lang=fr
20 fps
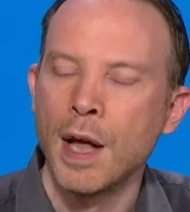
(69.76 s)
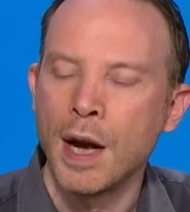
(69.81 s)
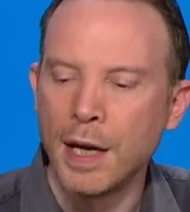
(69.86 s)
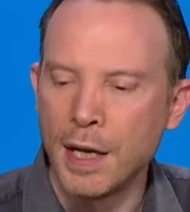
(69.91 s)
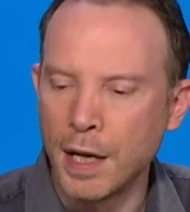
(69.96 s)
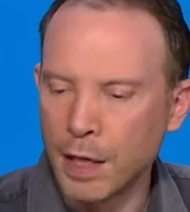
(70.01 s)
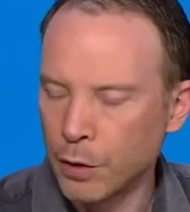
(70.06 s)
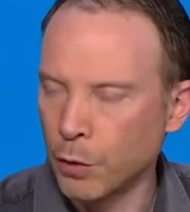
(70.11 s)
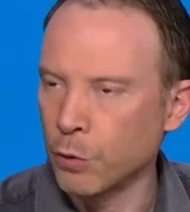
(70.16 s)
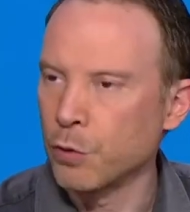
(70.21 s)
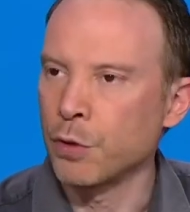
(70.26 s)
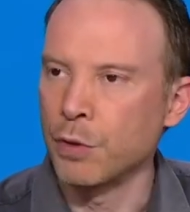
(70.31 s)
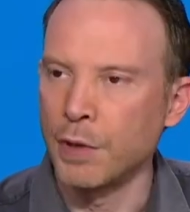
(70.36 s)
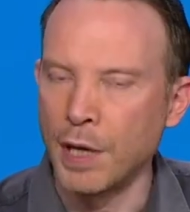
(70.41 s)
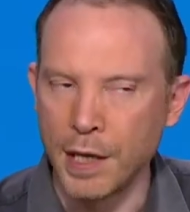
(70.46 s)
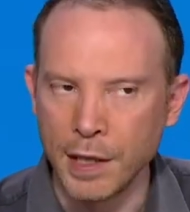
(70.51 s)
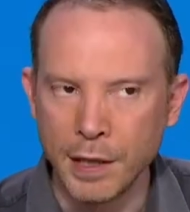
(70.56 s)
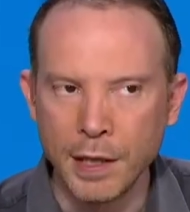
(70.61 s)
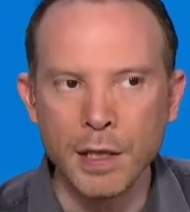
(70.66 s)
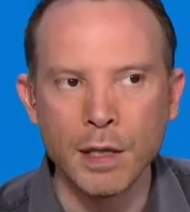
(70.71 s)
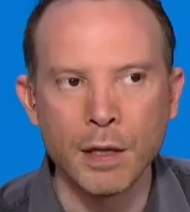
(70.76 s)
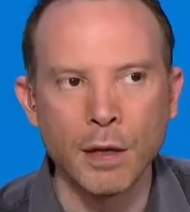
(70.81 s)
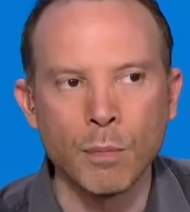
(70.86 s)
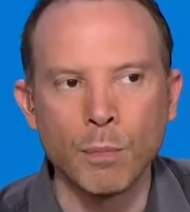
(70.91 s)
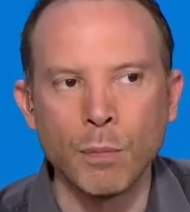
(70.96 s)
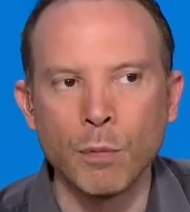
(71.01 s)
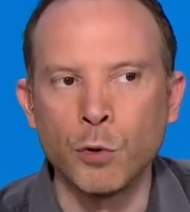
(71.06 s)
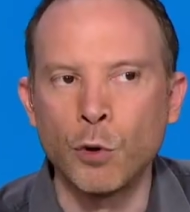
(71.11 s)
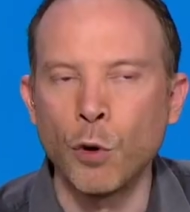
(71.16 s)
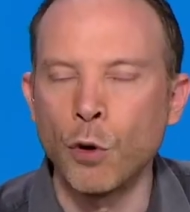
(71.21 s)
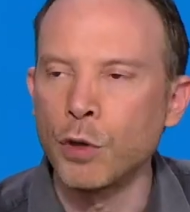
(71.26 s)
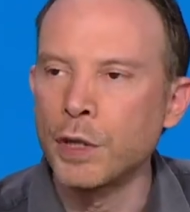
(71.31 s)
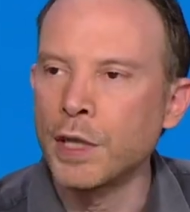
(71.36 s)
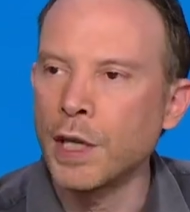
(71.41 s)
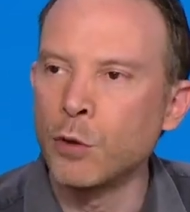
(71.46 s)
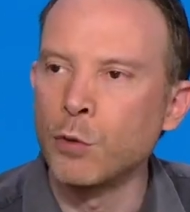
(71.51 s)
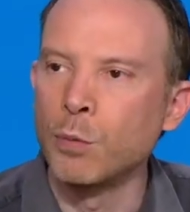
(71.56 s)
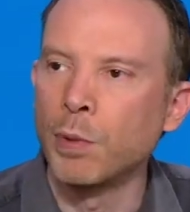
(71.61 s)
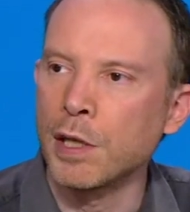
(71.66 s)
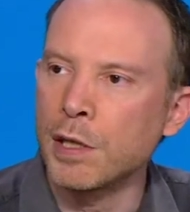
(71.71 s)
L'intentionnalité, dans le cas
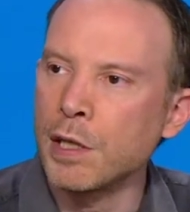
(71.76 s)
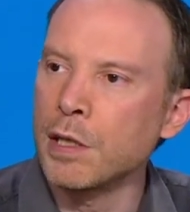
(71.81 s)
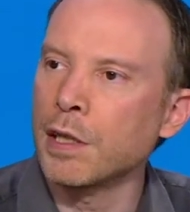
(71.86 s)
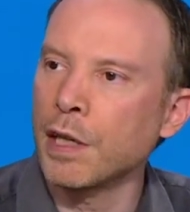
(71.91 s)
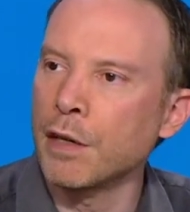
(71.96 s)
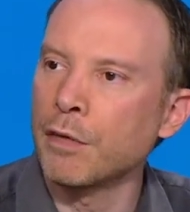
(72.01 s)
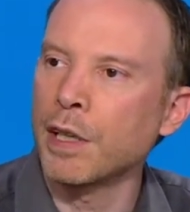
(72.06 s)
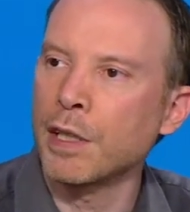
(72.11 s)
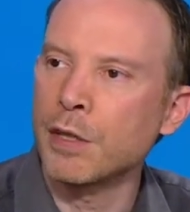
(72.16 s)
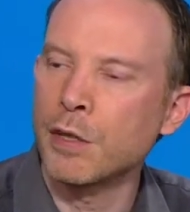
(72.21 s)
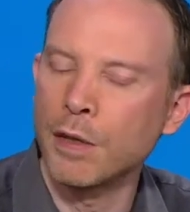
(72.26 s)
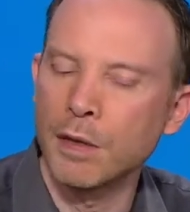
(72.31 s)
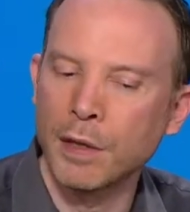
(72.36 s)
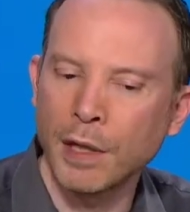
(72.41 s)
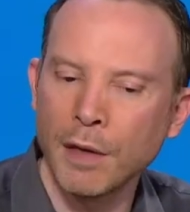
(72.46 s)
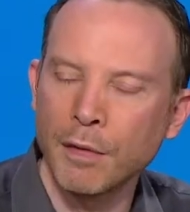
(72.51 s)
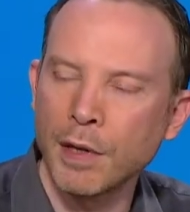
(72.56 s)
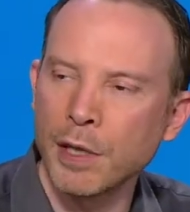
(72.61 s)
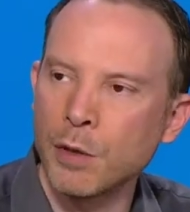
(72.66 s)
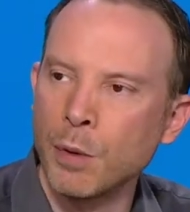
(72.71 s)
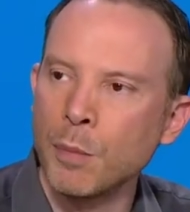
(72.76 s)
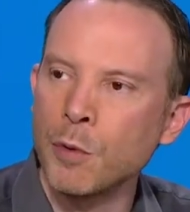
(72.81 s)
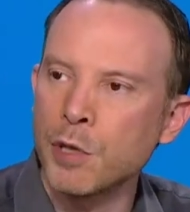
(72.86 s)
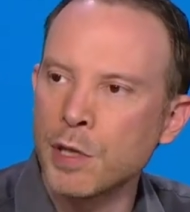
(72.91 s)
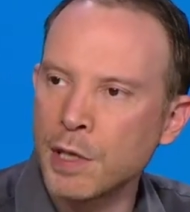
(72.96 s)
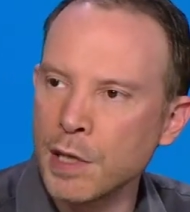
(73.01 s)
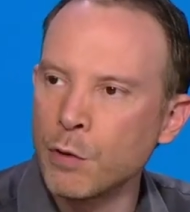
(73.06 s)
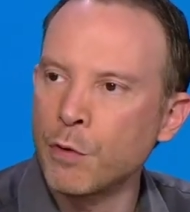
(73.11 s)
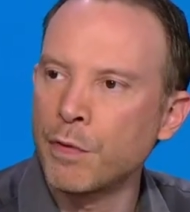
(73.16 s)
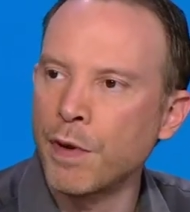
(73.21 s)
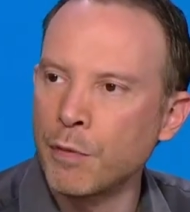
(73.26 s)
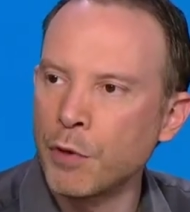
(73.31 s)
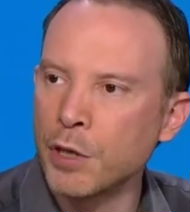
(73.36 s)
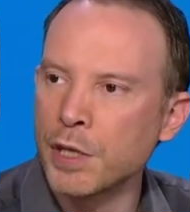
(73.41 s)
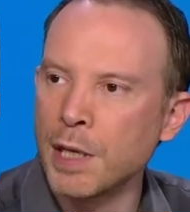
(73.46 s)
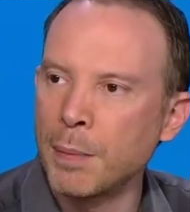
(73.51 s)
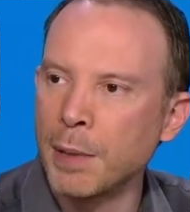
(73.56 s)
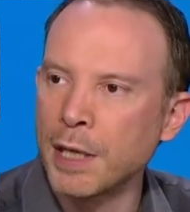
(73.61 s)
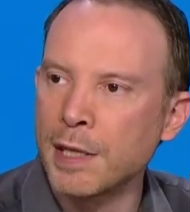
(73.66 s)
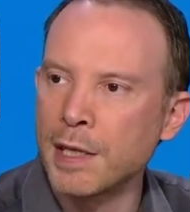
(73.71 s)
du Brexit, très, très vraisemblablement, c'est de
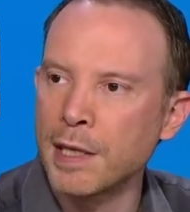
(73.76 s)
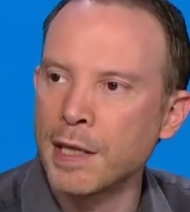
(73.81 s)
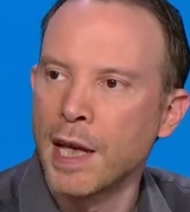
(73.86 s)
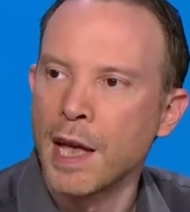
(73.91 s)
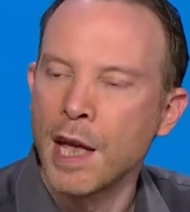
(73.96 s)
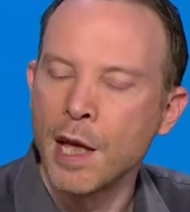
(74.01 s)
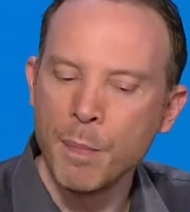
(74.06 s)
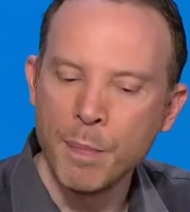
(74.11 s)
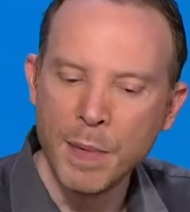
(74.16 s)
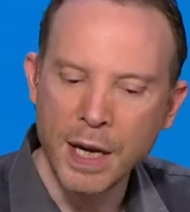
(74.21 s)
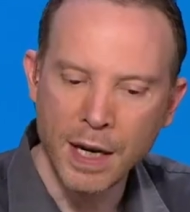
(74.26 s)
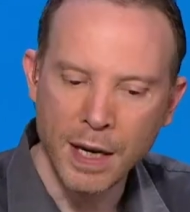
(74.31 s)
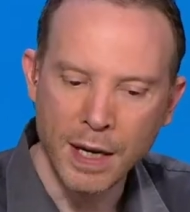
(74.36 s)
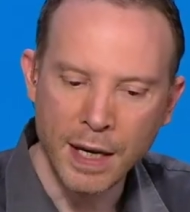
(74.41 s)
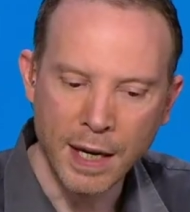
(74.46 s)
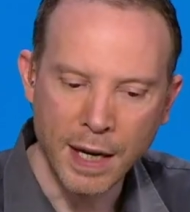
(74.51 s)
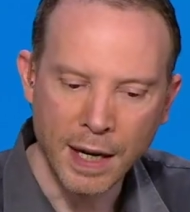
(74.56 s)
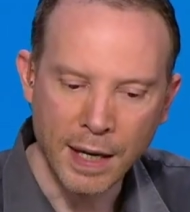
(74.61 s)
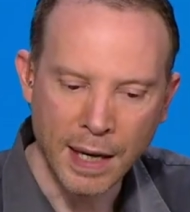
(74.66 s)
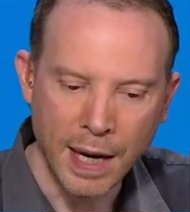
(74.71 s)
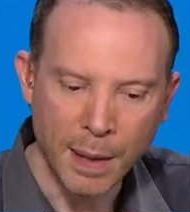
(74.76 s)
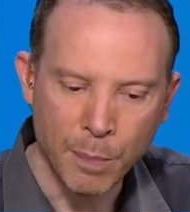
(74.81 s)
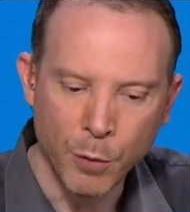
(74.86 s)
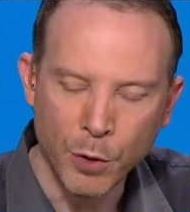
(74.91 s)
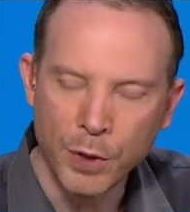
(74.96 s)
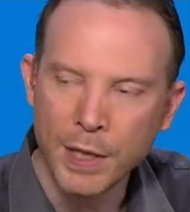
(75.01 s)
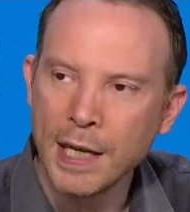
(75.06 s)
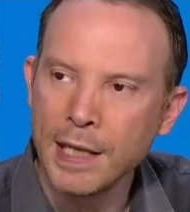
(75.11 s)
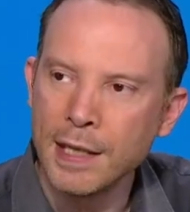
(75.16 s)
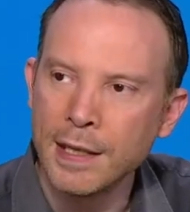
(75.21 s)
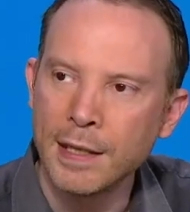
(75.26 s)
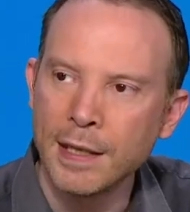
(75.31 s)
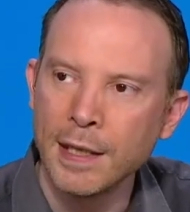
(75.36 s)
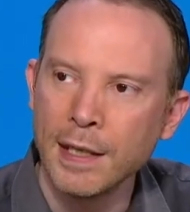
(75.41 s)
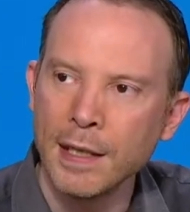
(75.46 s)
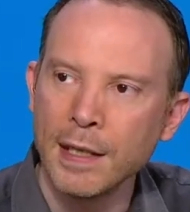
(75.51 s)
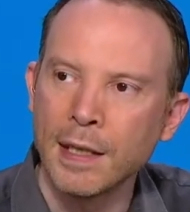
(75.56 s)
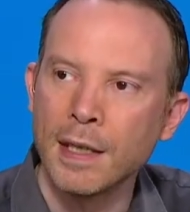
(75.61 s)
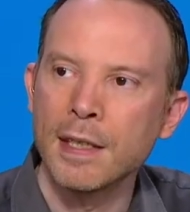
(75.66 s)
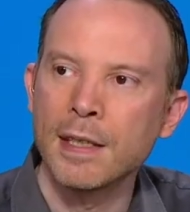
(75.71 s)
favoriser le Brexit. Mais la,
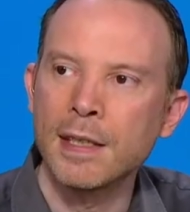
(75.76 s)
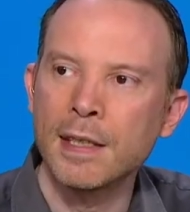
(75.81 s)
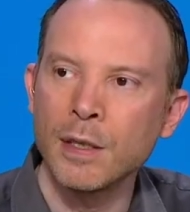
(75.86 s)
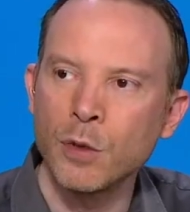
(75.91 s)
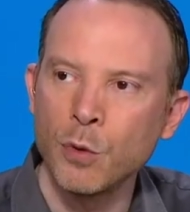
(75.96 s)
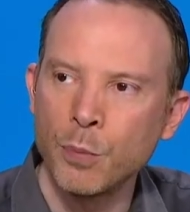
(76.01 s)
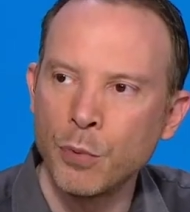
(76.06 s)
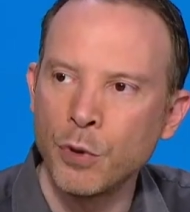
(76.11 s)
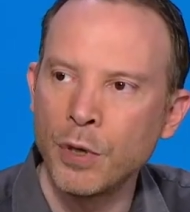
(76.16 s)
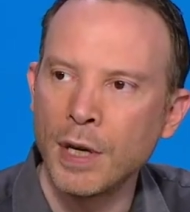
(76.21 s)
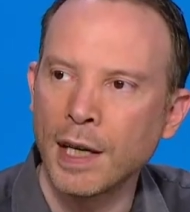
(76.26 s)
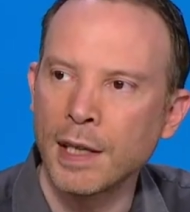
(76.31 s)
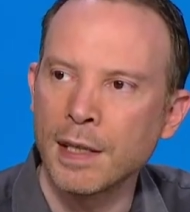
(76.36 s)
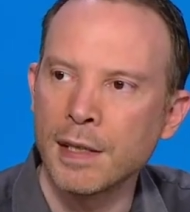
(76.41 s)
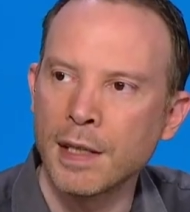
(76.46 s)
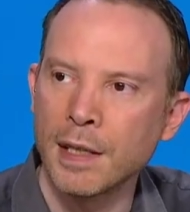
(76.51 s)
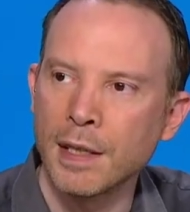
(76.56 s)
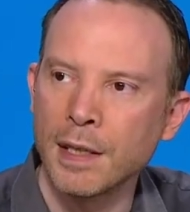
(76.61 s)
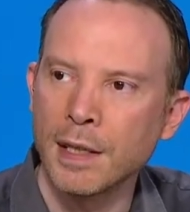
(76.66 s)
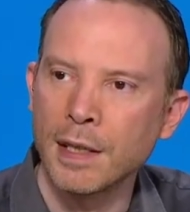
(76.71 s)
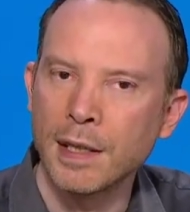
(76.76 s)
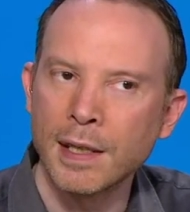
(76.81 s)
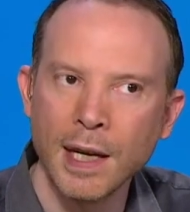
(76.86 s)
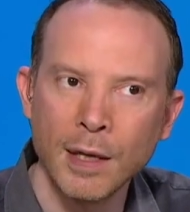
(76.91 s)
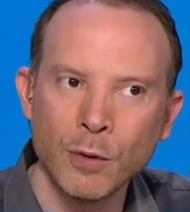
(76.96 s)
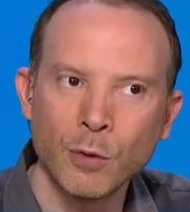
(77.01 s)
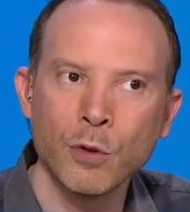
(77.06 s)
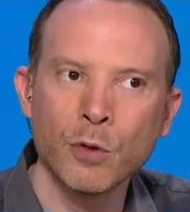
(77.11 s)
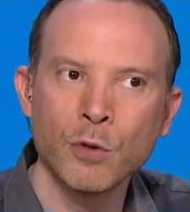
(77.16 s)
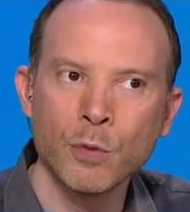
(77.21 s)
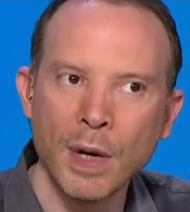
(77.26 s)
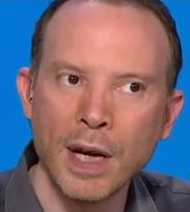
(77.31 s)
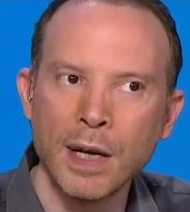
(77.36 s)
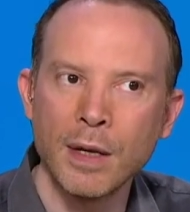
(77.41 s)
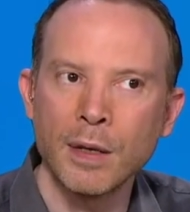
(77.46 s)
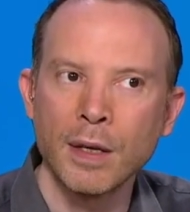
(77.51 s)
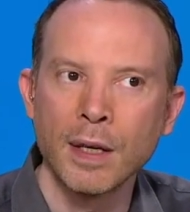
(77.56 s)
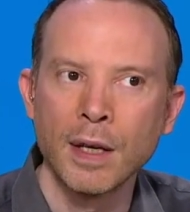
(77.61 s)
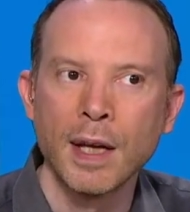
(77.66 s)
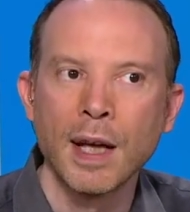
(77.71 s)
modalité, c'est de polariser. Accentuer que les
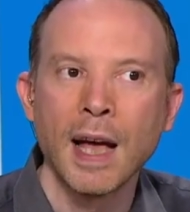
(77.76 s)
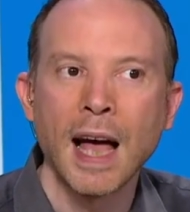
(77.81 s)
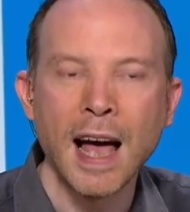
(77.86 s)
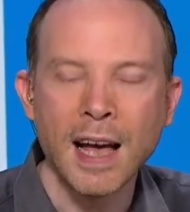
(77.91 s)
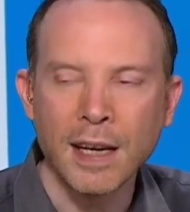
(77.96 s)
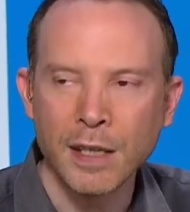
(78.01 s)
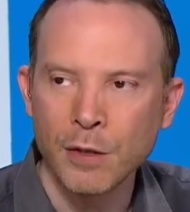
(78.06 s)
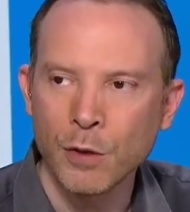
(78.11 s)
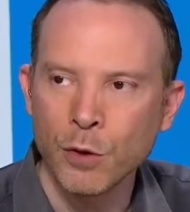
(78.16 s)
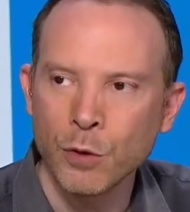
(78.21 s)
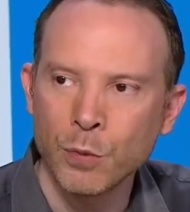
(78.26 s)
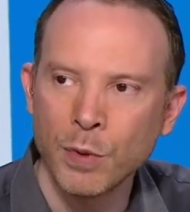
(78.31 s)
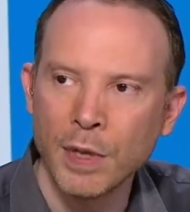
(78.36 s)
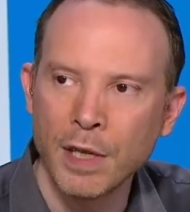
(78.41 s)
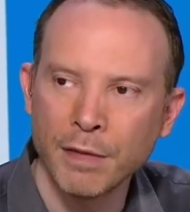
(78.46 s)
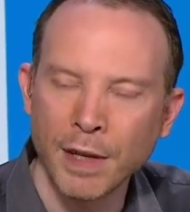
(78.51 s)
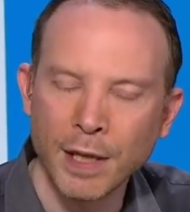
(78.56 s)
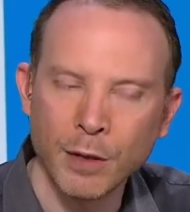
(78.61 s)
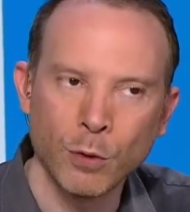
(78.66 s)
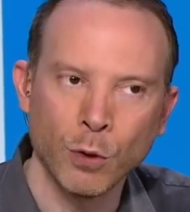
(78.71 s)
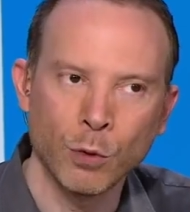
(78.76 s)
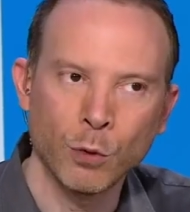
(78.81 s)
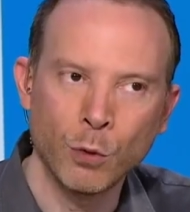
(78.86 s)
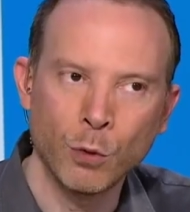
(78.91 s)
fractures. Accentuer les fractures.